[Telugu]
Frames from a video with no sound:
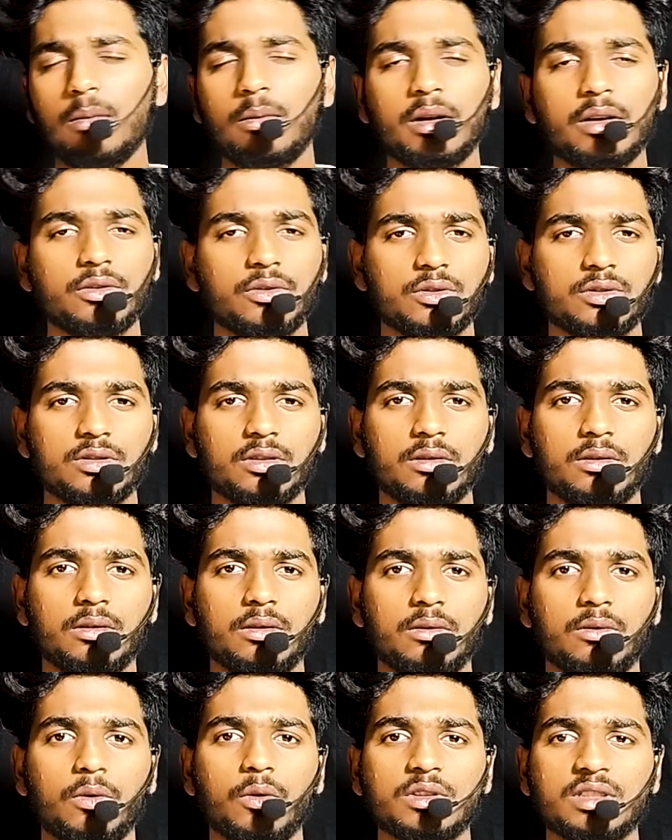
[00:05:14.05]
మనం చూస్తాం
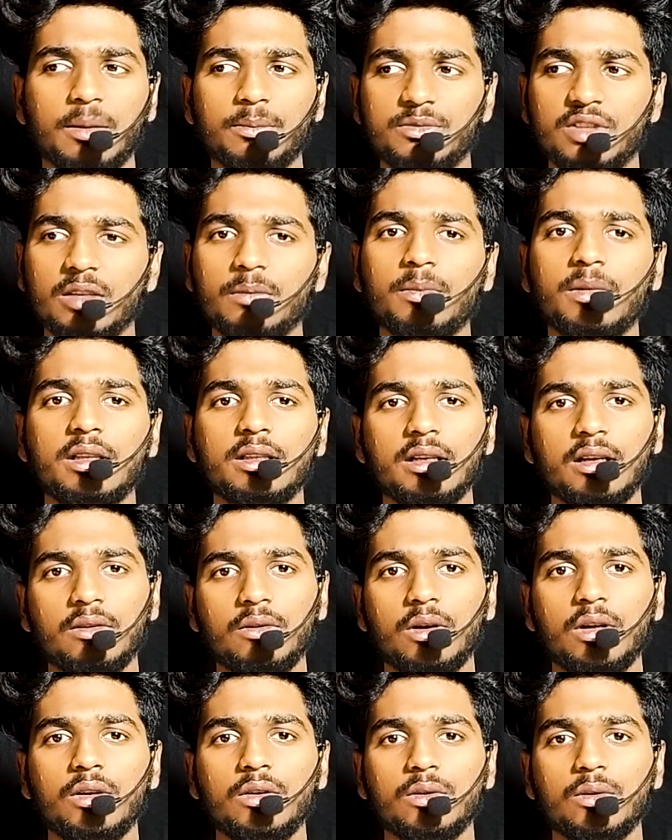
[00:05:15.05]
ఒక సబ్జెక్ట్ మీద
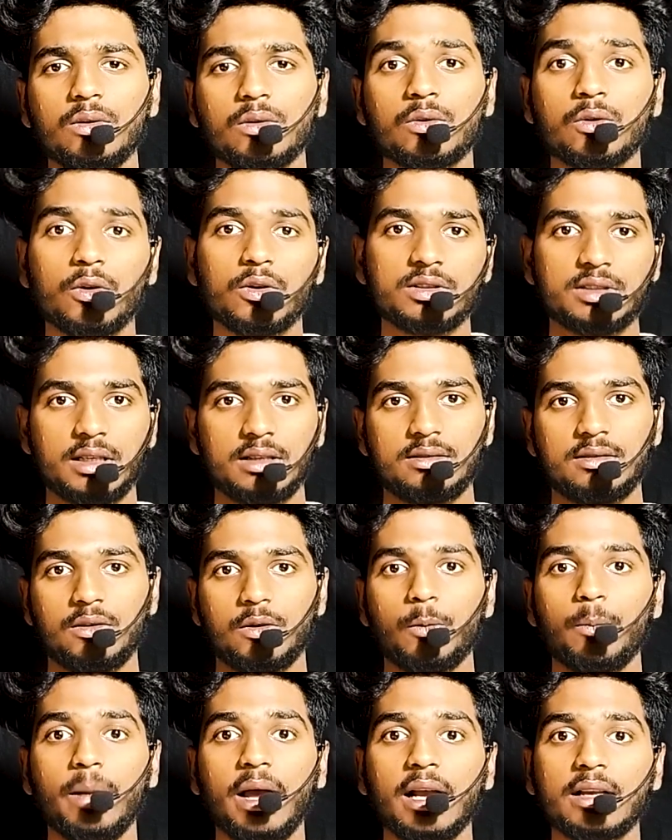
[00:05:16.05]
వాళ్ళు కోర్స్
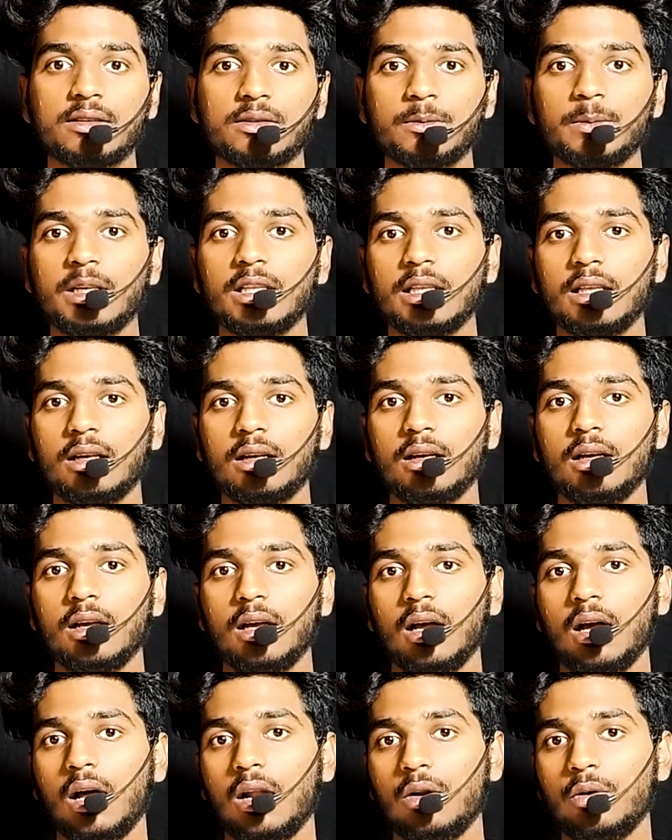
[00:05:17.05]
చేస్తారు మ్యాథ్స్ మీద
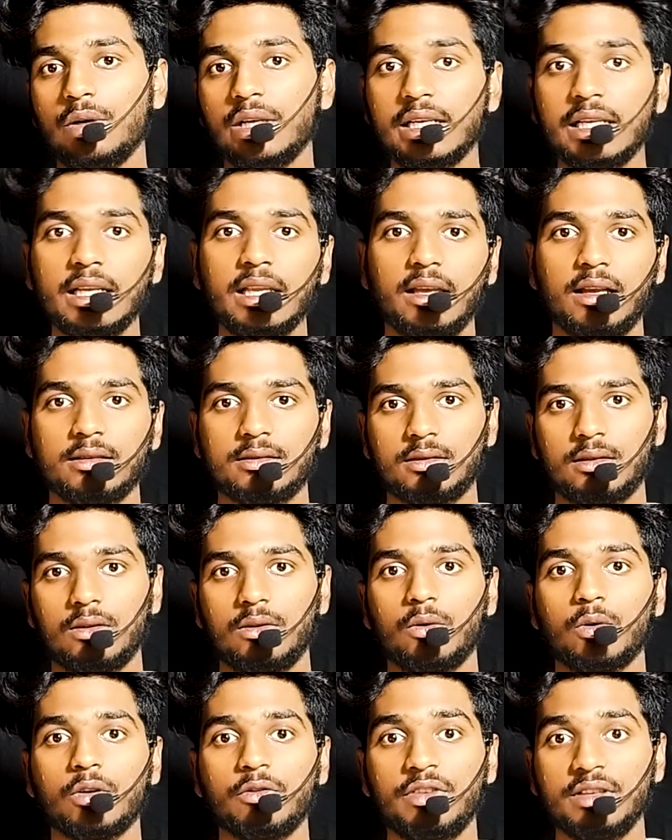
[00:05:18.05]
వాళ్ళు డిగ్రీ చేస్తారు
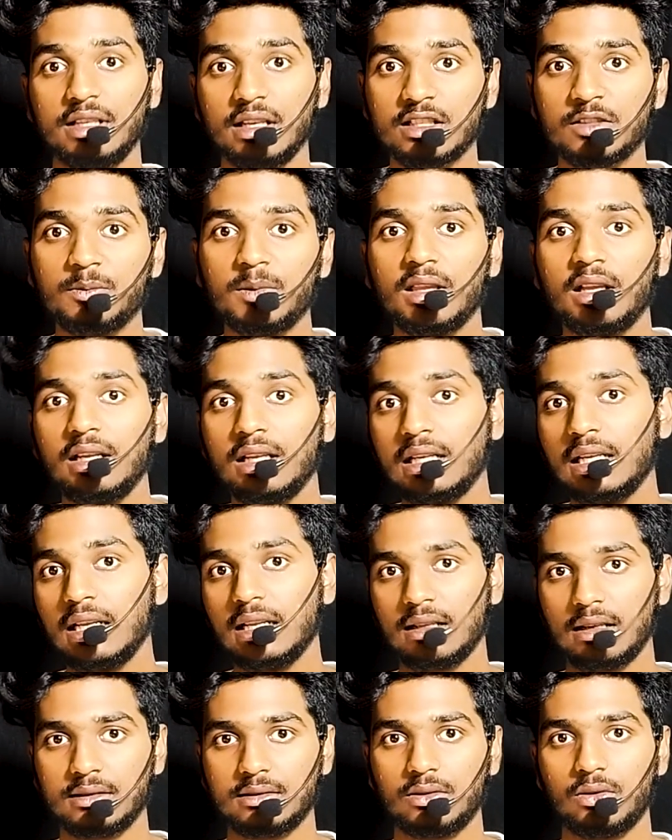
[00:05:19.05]
ఒక ఫిజిక్స్ మీద
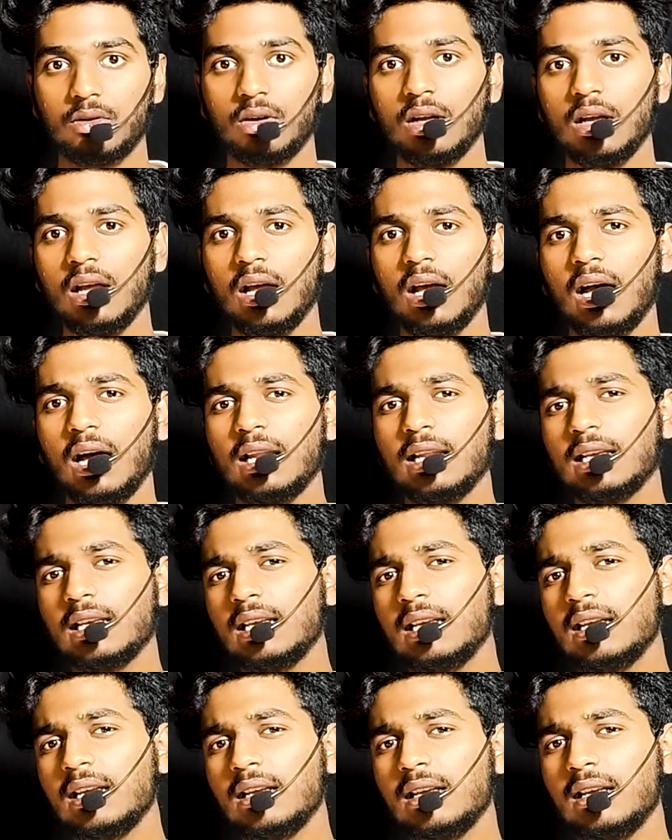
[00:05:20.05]
డిగ్రీ చేస్తారు
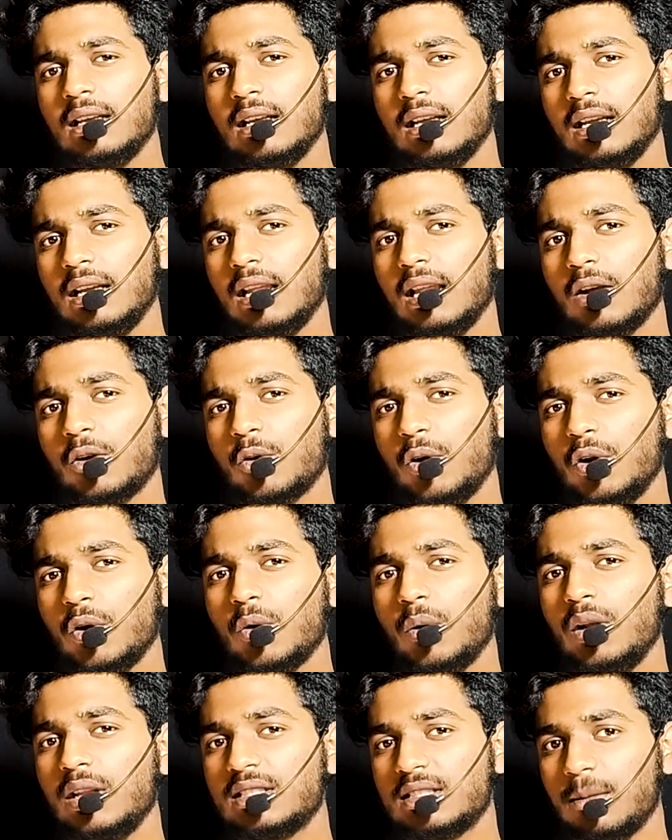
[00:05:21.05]
అలాగే ఇలా కొన్ని
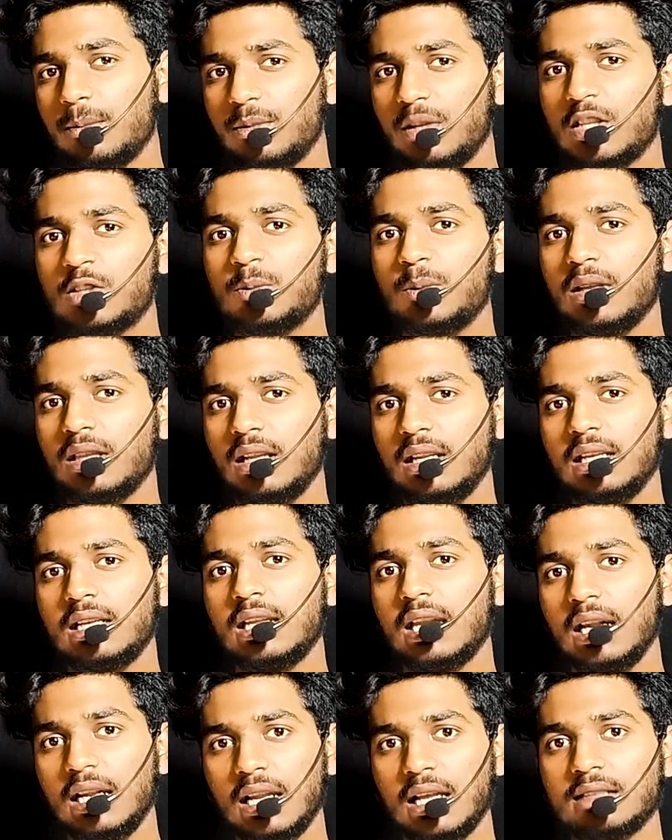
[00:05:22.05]
కొన్ని సబ్జెక్ట్స్ మీద
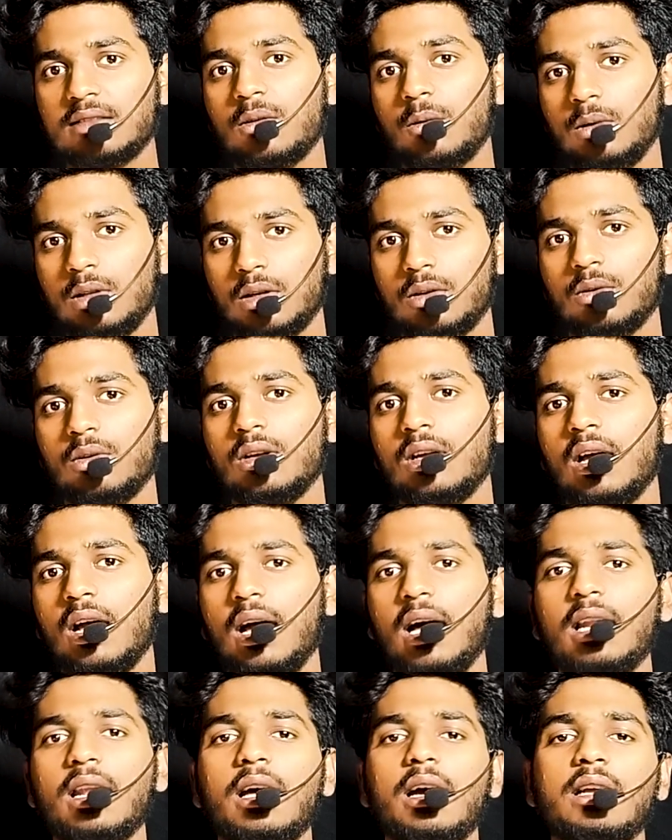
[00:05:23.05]
డిగ్రీలు చేస్తూ ఉంటారు
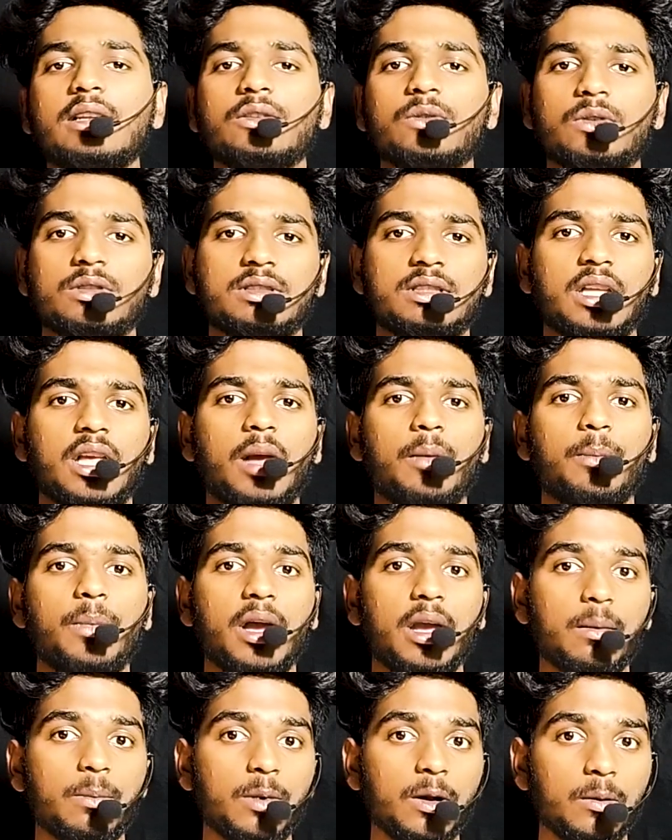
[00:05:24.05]
అలా అని చూస్తే
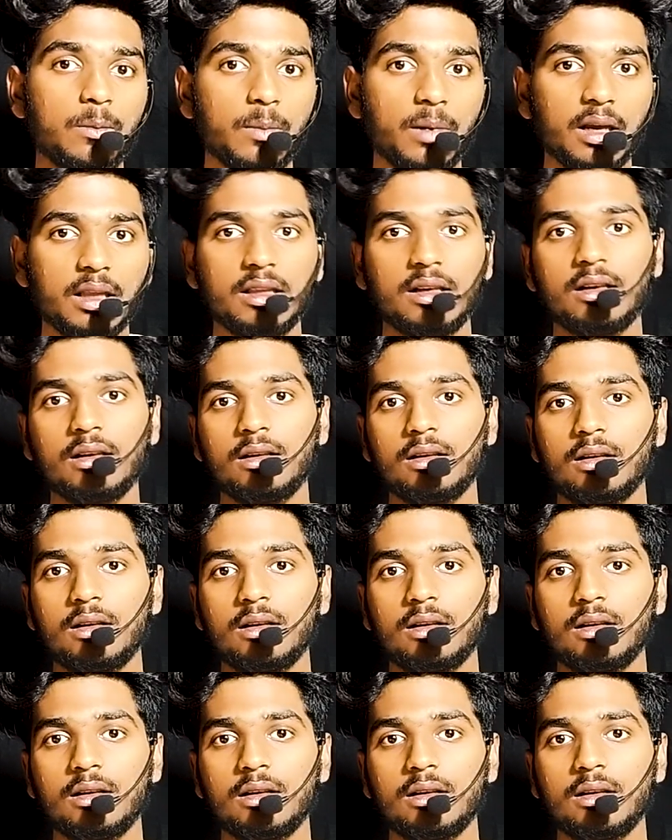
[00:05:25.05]
బైబిల్ మీద